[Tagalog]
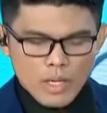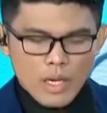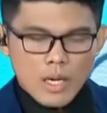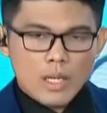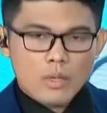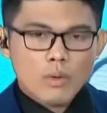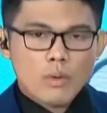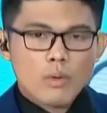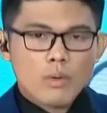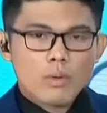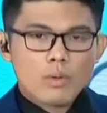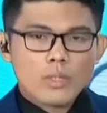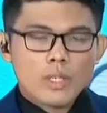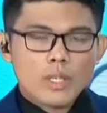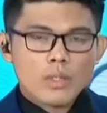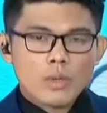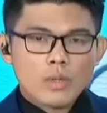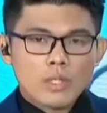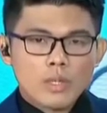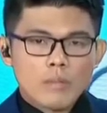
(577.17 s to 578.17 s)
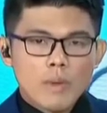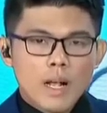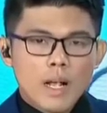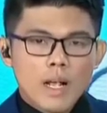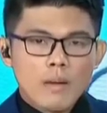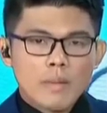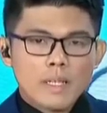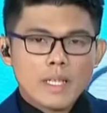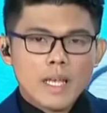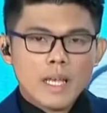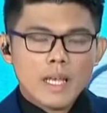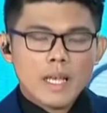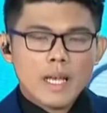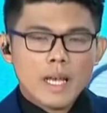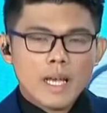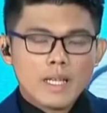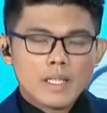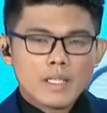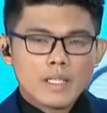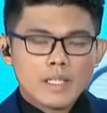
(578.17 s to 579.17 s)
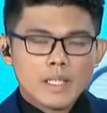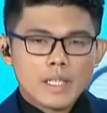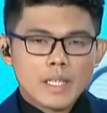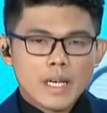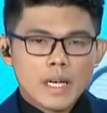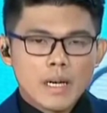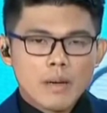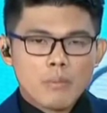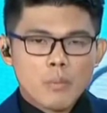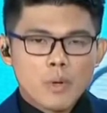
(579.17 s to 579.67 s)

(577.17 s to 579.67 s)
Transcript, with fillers: uh, tungkol dito sa pagkamatay nga ni uh,